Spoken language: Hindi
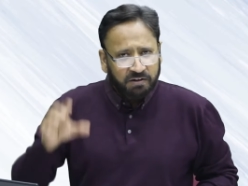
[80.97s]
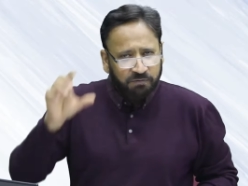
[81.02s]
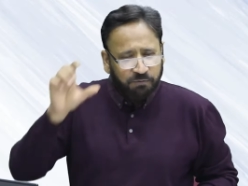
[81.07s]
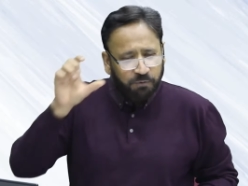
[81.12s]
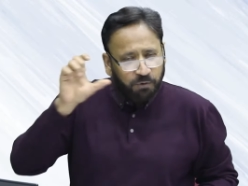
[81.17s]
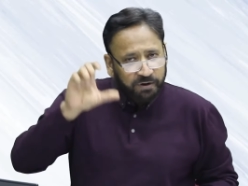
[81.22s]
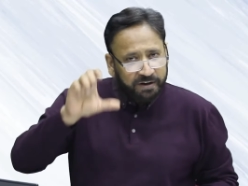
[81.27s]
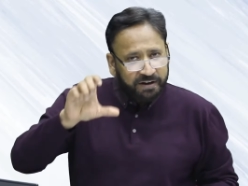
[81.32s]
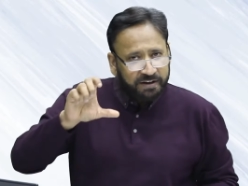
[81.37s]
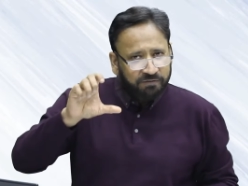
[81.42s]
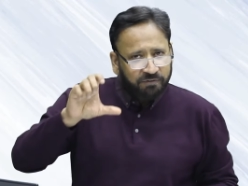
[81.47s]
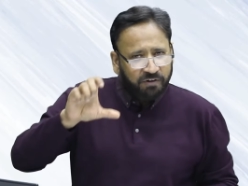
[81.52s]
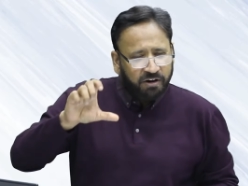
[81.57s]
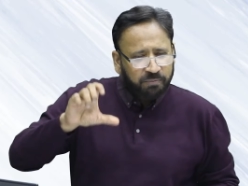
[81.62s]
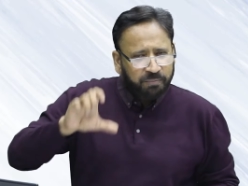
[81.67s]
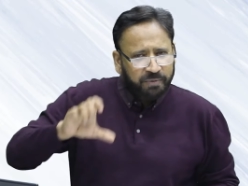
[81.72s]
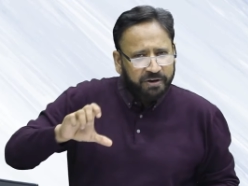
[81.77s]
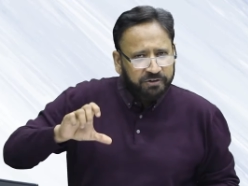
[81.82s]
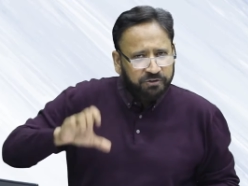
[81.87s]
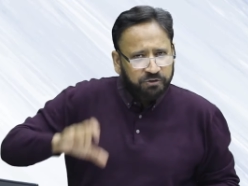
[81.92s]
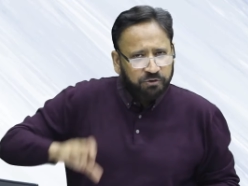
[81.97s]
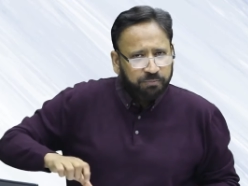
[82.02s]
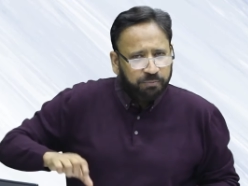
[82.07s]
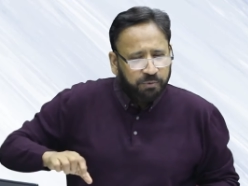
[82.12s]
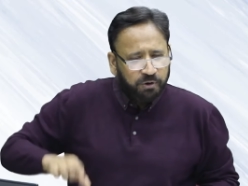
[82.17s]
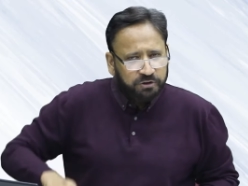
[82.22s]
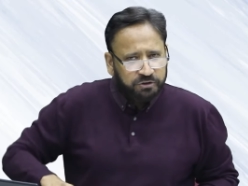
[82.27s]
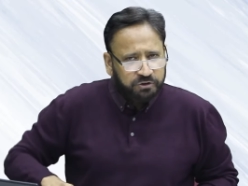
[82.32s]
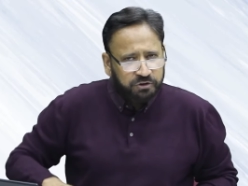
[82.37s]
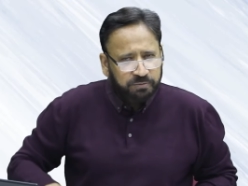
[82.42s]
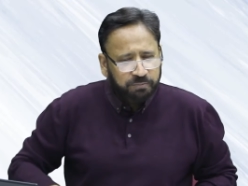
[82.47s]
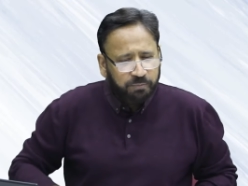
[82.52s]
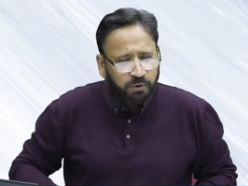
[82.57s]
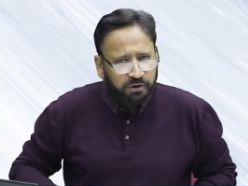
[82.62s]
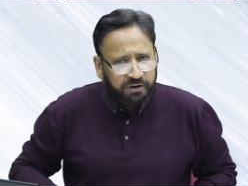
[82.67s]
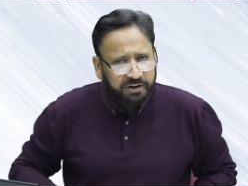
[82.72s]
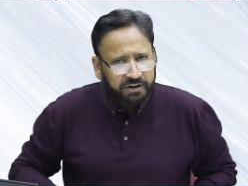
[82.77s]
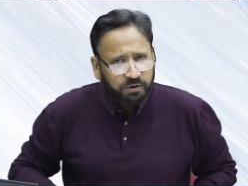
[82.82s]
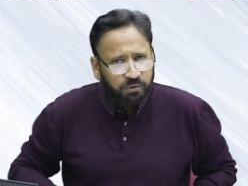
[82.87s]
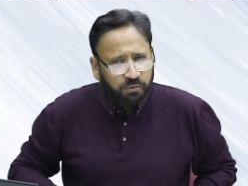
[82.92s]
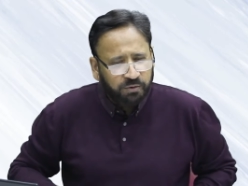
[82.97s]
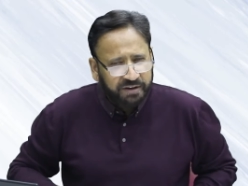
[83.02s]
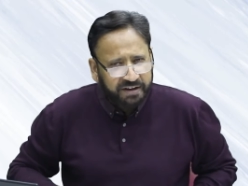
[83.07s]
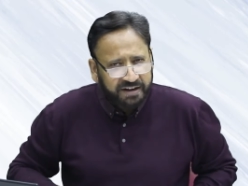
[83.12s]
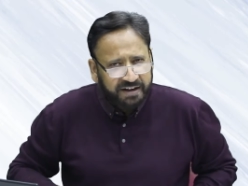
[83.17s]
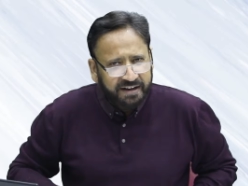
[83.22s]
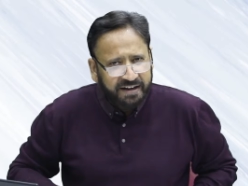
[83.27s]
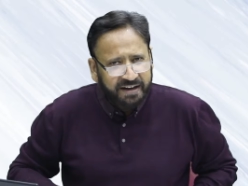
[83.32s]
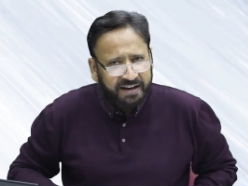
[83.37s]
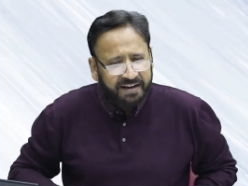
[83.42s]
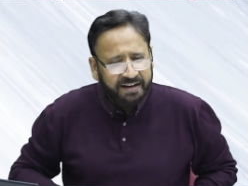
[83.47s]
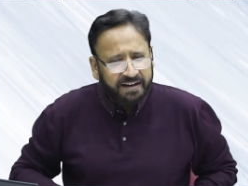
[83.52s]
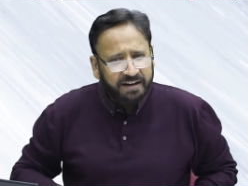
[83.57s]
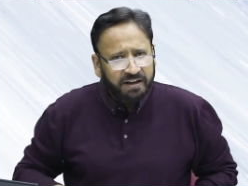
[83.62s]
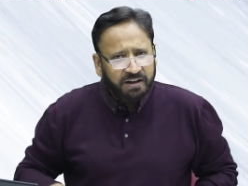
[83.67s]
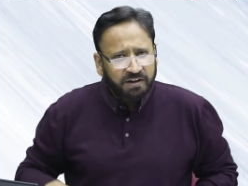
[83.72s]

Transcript: वो रिक्वायरमेंट जो बॉडी बॉडी को नीड है